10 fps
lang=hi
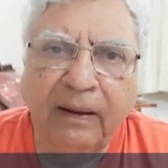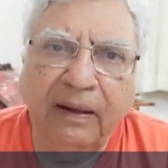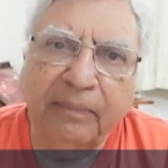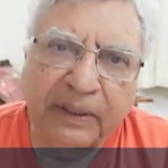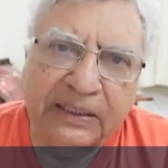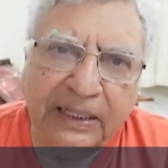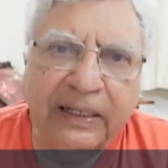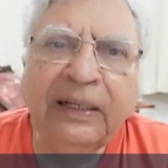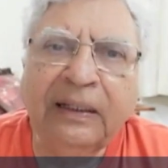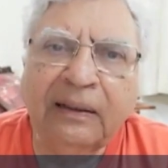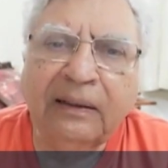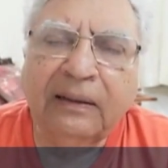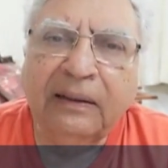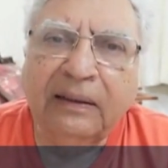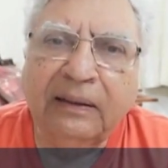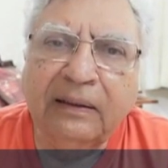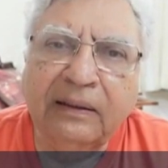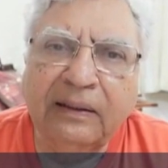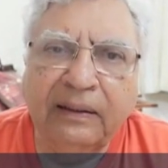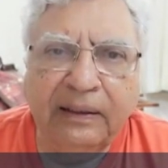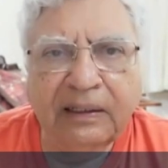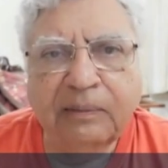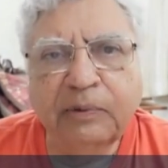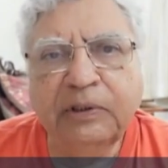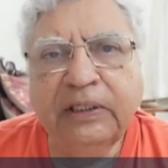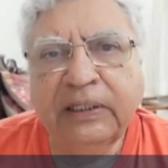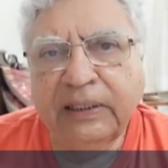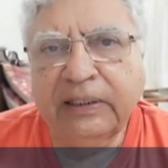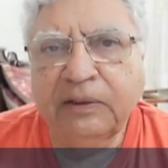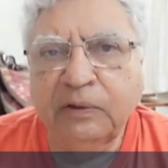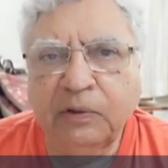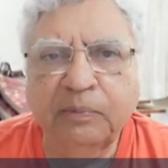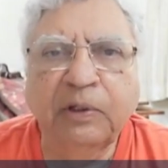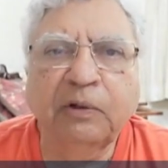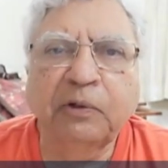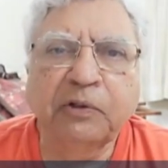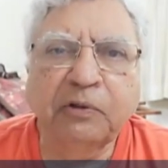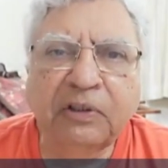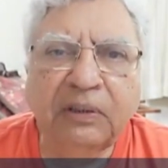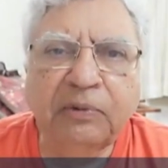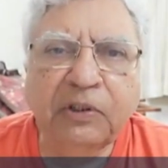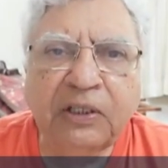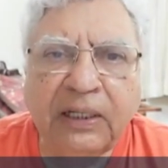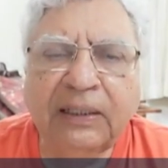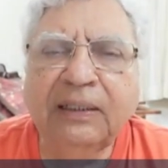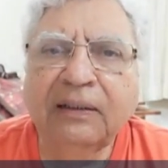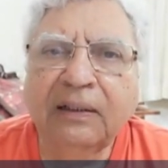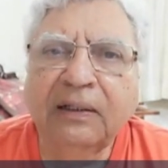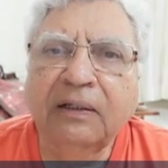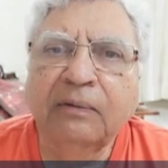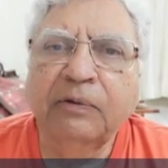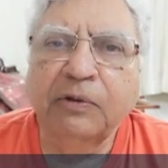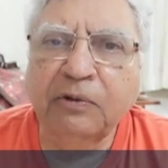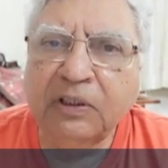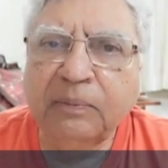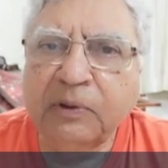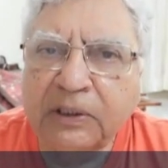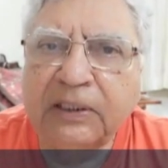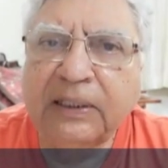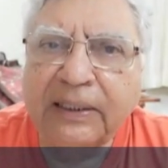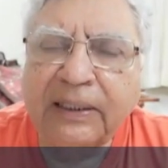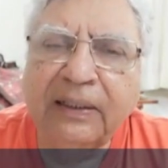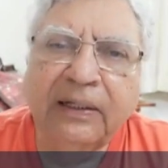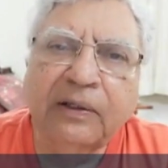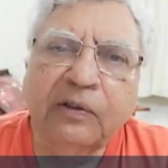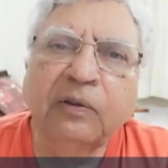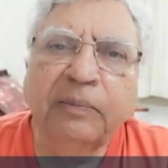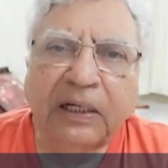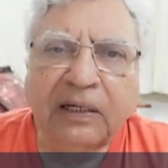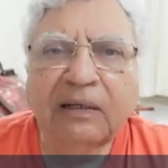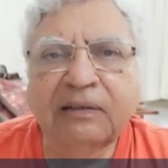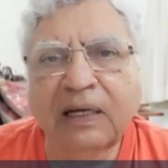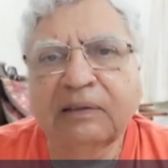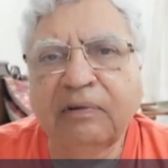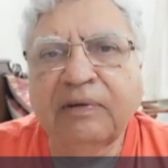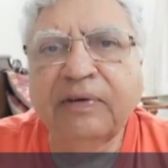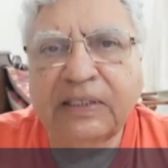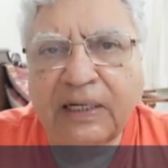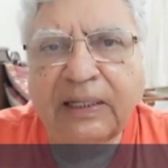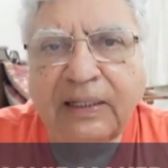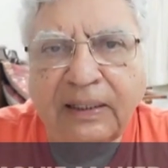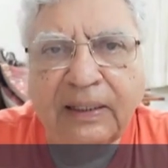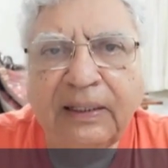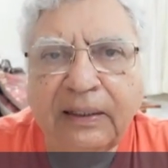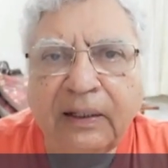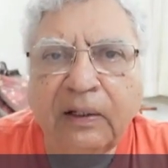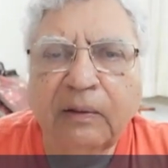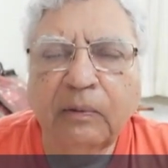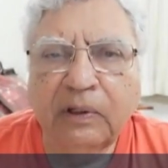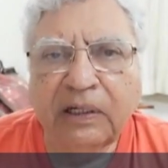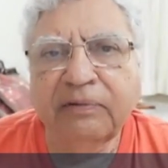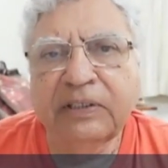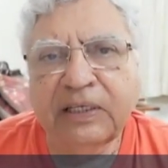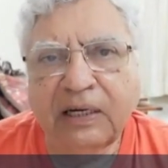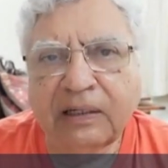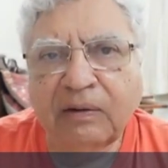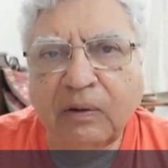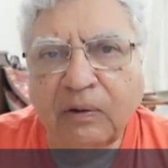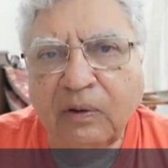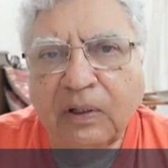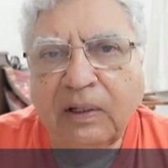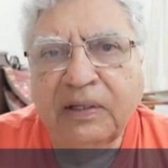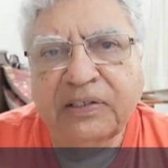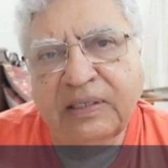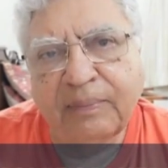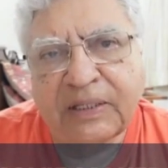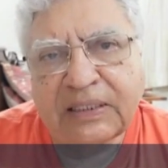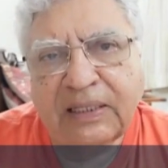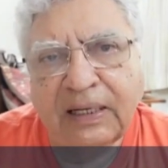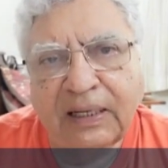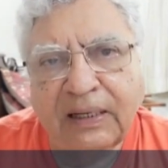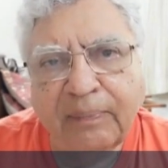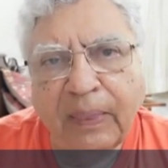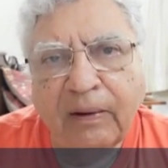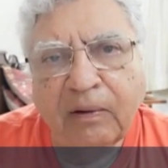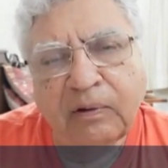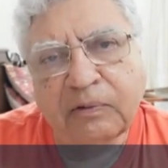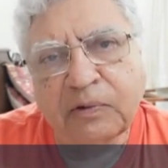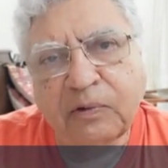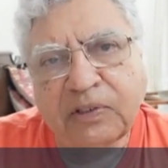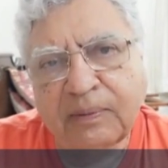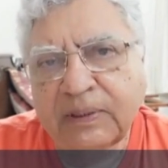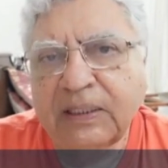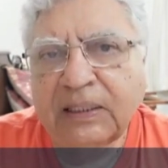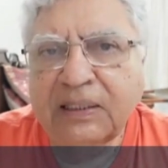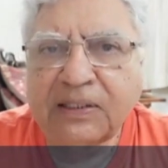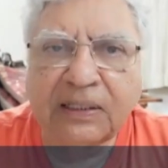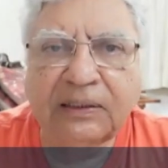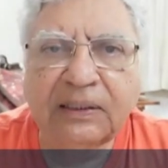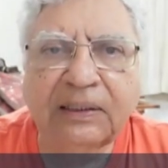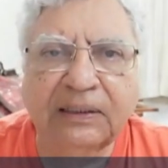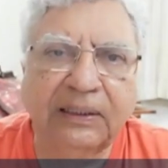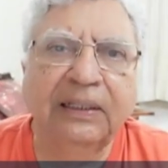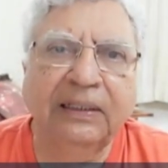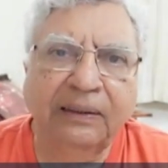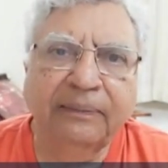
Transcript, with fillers: हमने जाना कि एक बुद्धि है जो बिल्कुल शुद्ध बुद्धि है विशुद्ध बुद्धि है जो बिल्कुल सात्विक विचार का है वो हर विचार को समझता है और उसको समझने की शक्ति रखता है